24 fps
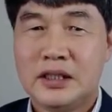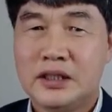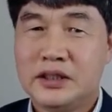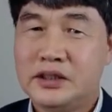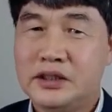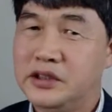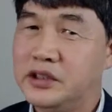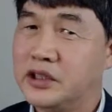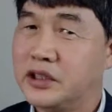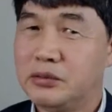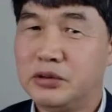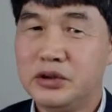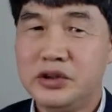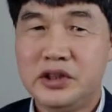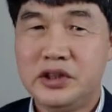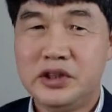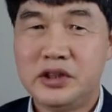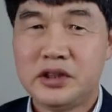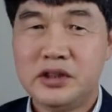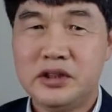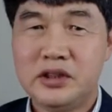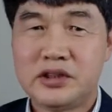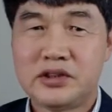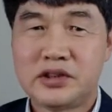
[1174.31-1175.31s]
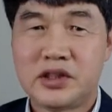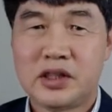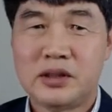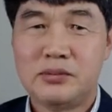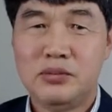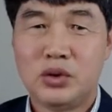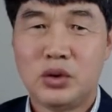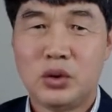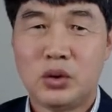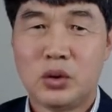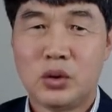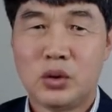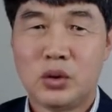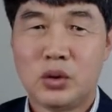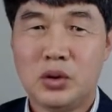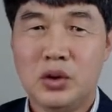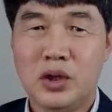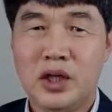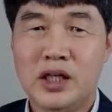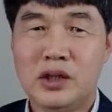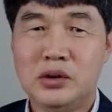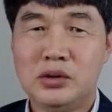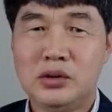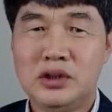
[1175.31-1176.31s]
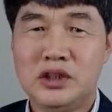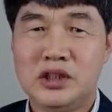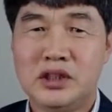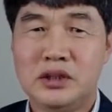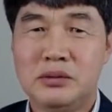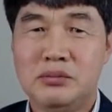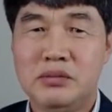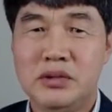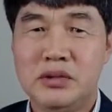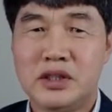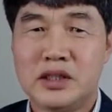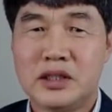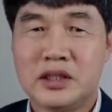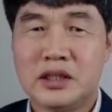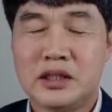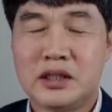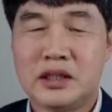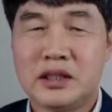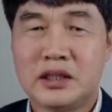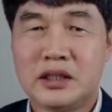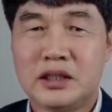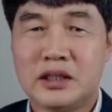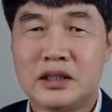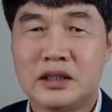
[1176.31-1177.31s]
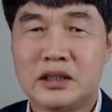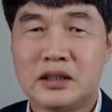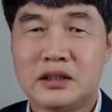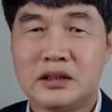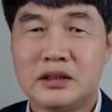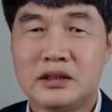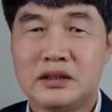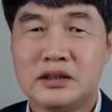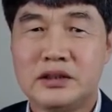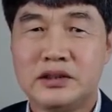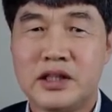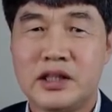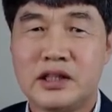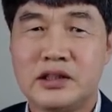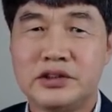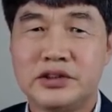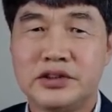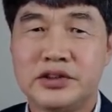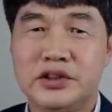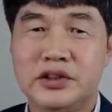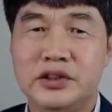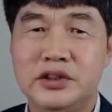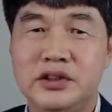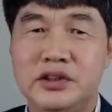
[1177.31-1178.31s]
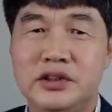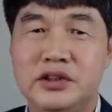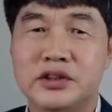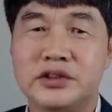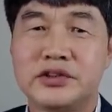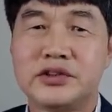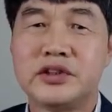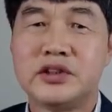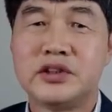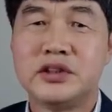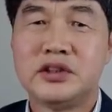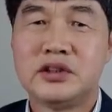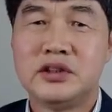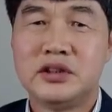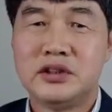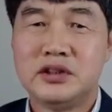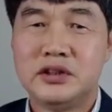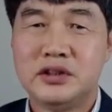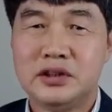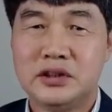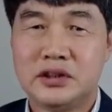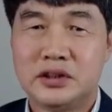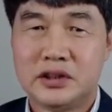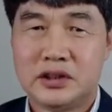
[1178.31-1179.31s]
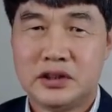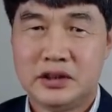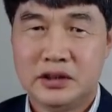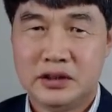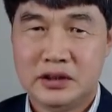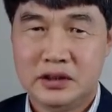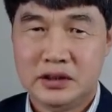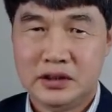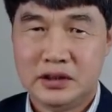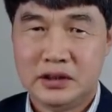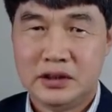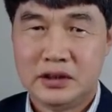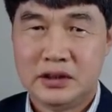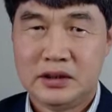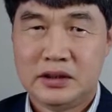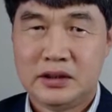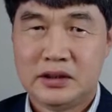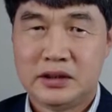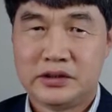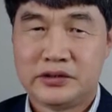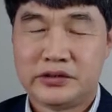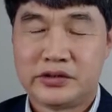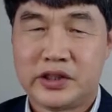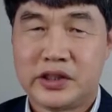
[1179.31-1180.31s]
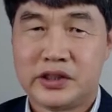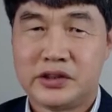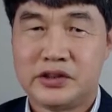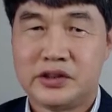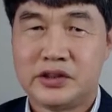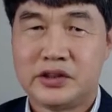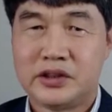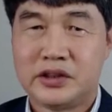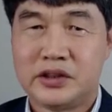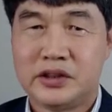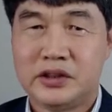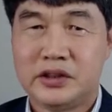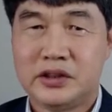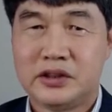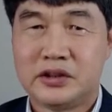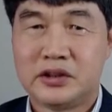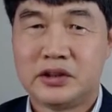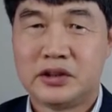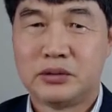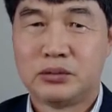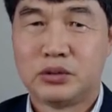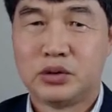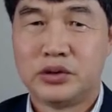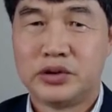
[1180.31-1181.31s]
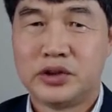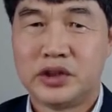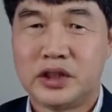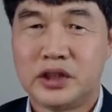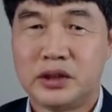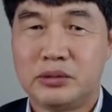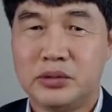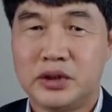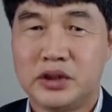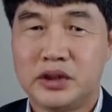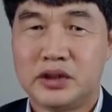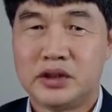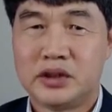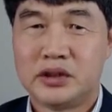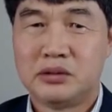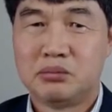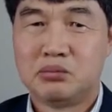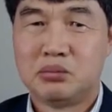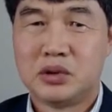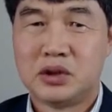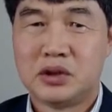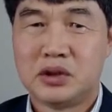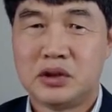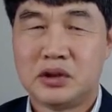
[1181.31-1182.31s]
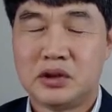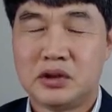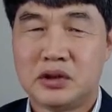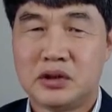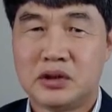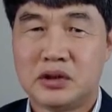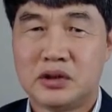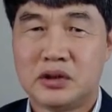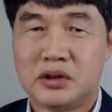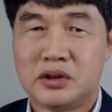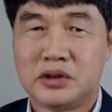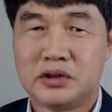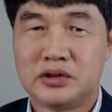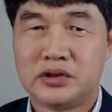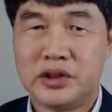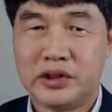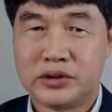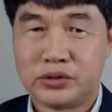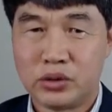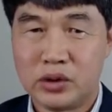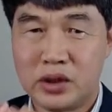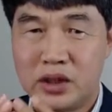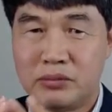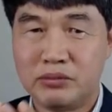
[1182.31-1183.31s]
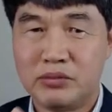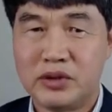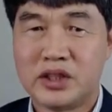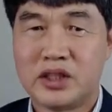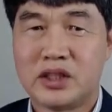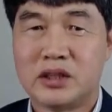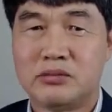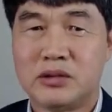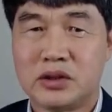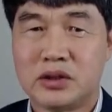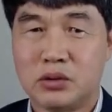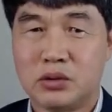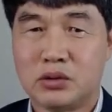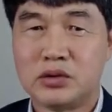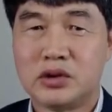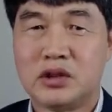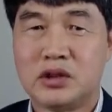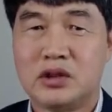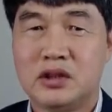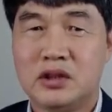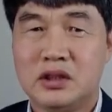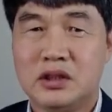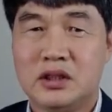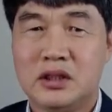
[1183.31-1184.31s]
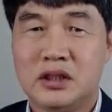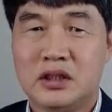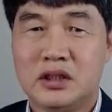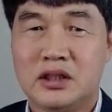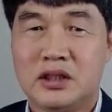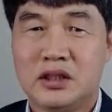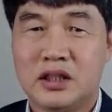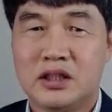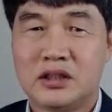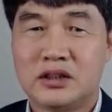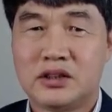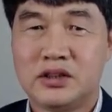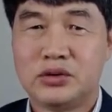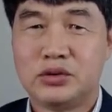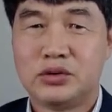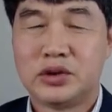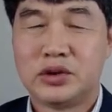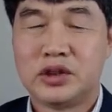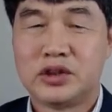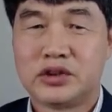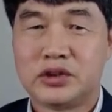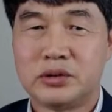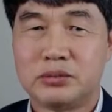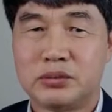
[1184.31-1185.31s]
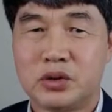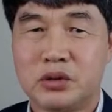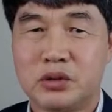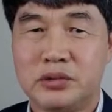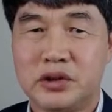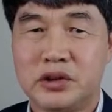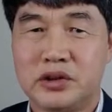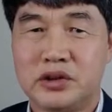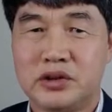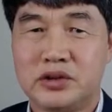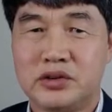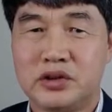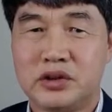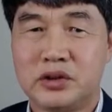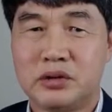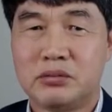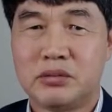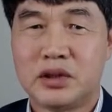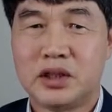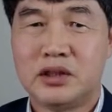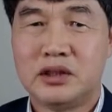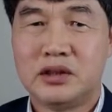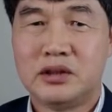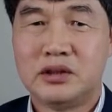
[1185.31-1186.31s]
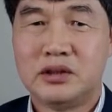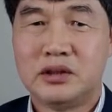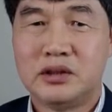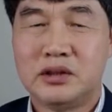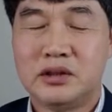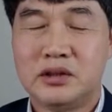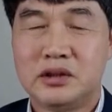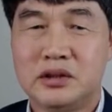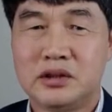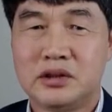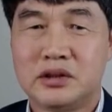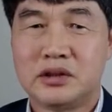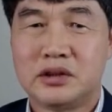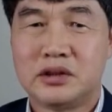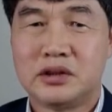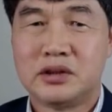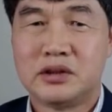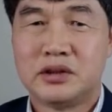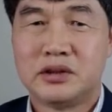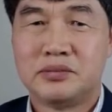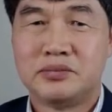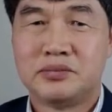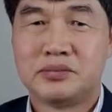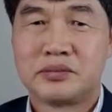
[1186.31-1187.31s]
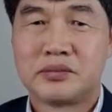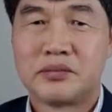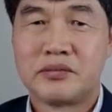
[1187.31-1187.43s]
여러분 이건 참 놀라운 일입니다. 그 당시 여성들은 사실은 어떻게 본다면은 뭐 어, 죄송합니다만 오늘 날 기준에서 보면은 정말 이 어떤